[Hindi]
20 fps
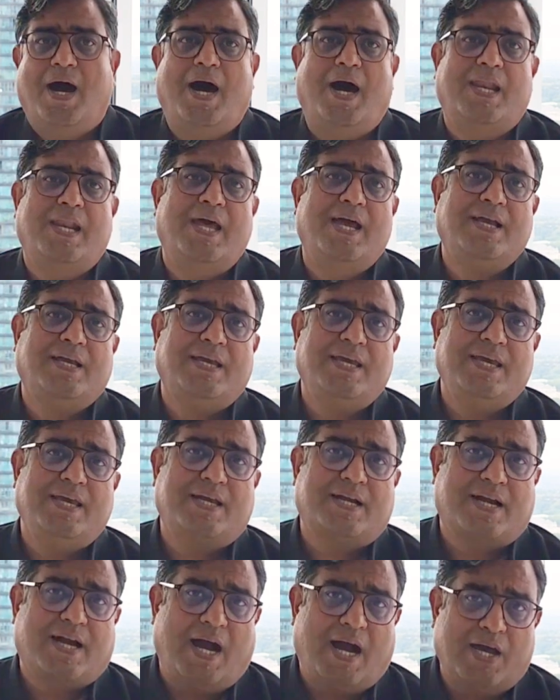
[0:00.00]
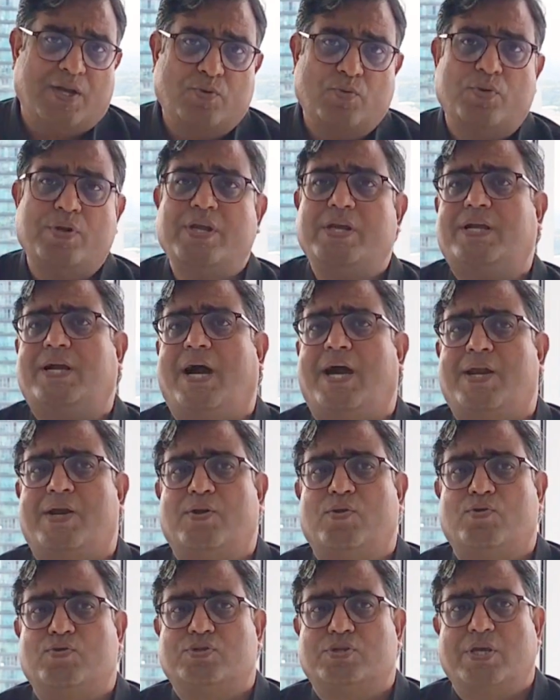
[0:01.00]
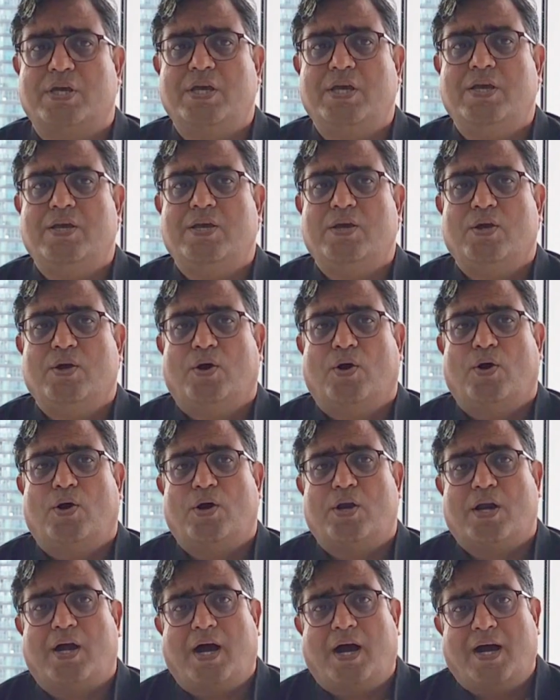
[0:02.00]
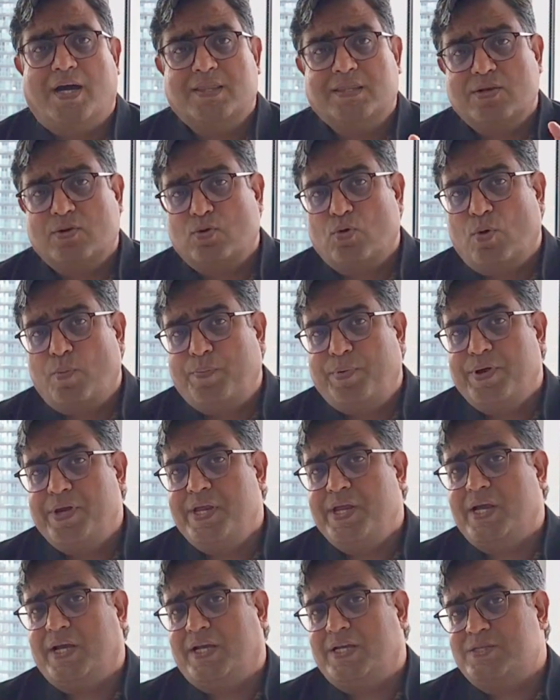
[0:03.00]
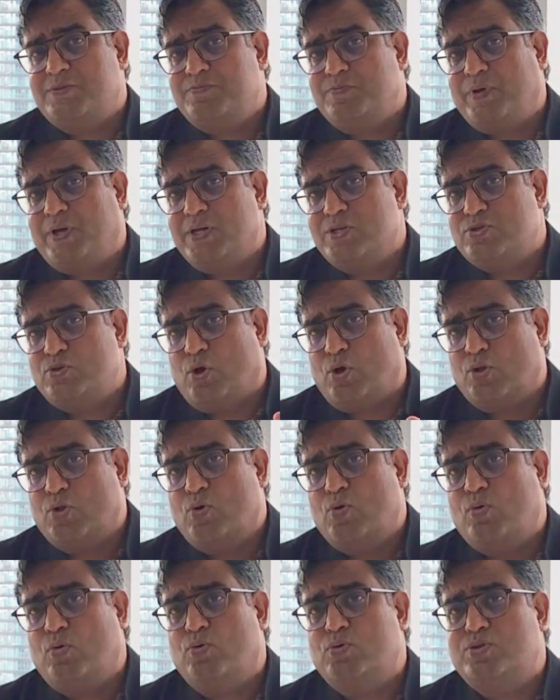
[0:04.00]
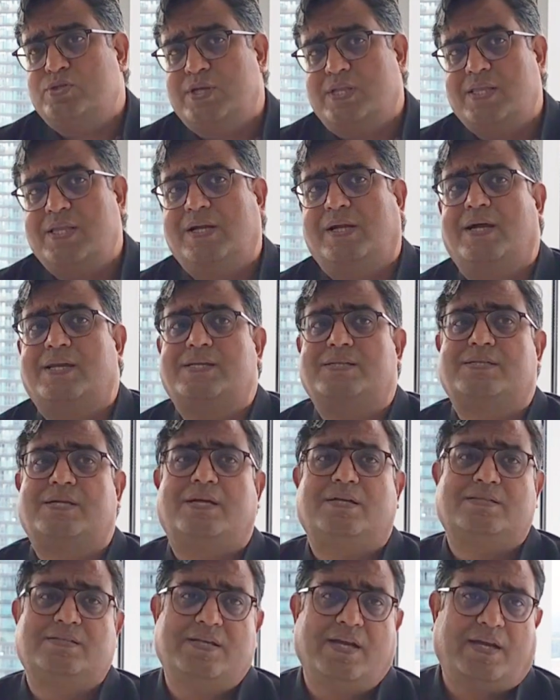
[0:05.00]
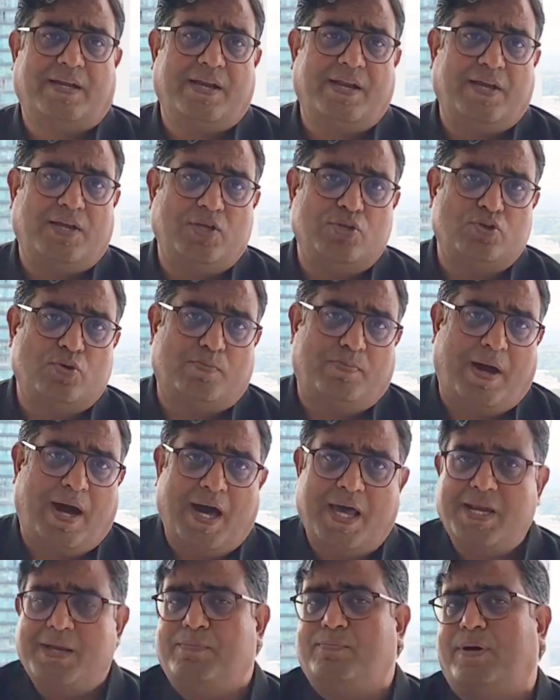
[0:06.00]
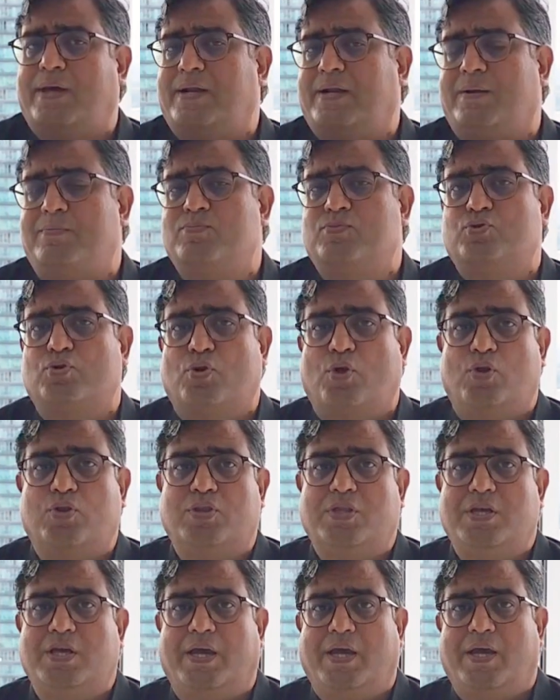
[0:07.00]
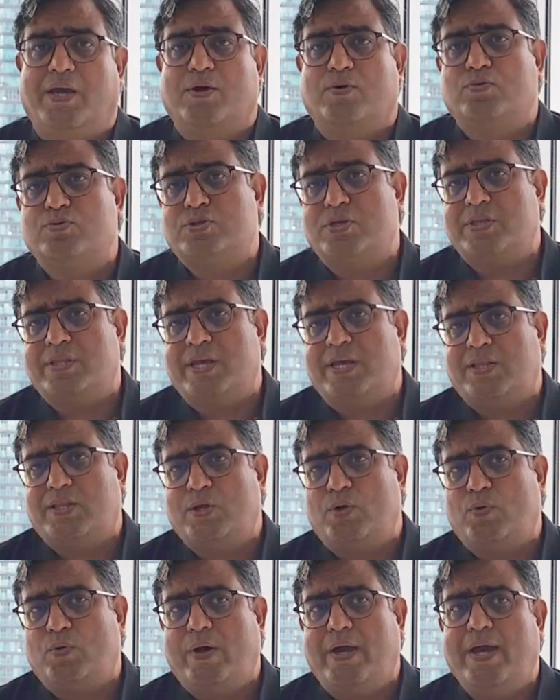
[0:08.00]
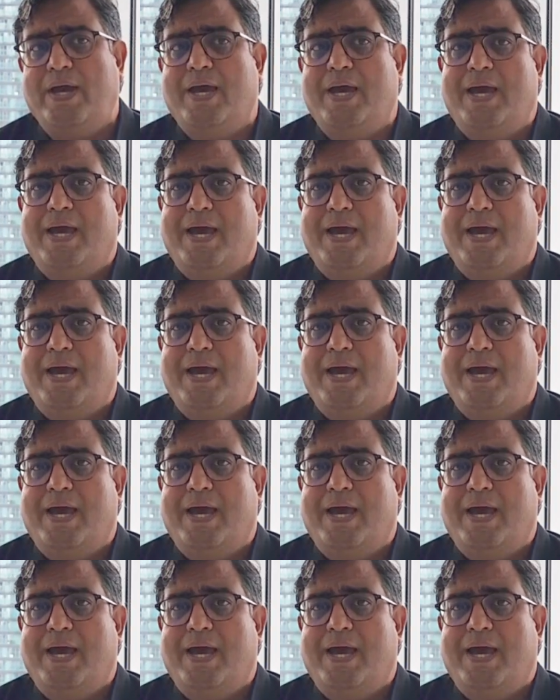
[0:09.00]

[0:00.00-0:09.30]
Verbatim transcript: हालांकि कानूनी कारणों से और अति गोपनीय किस्म के सौतों को सिद्ध कर सकने की जो भारी भरकम चुनौती है उसे देखते हुए